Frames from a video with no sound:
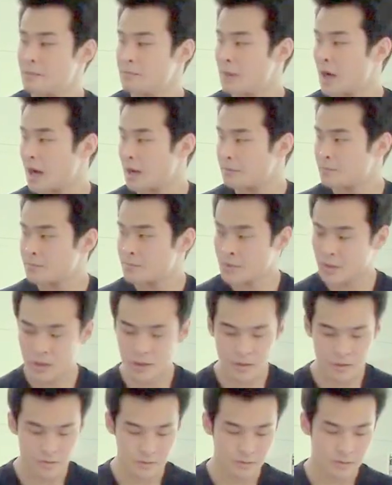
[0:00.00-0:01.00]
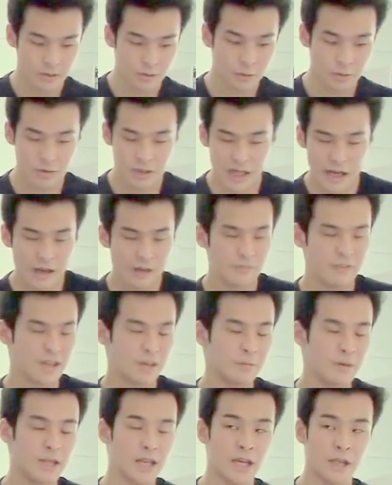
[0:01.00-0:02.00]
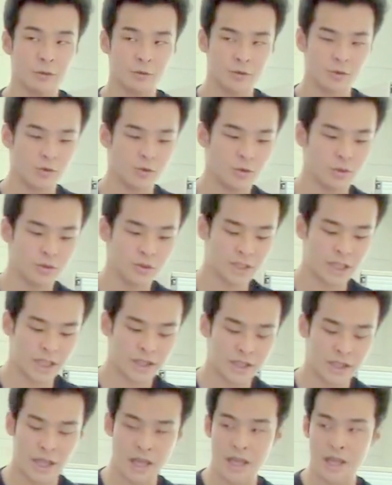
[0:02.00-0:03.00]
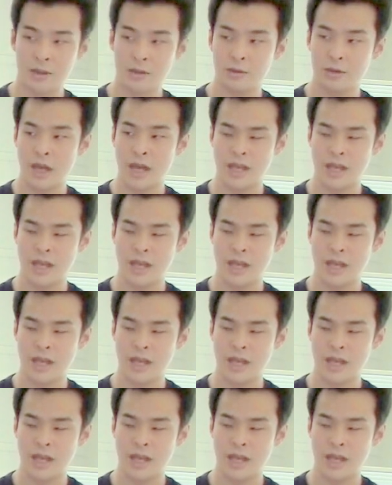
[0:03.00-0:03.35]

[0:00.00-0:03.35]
まあ、ここから Wikipedia の情報を使って、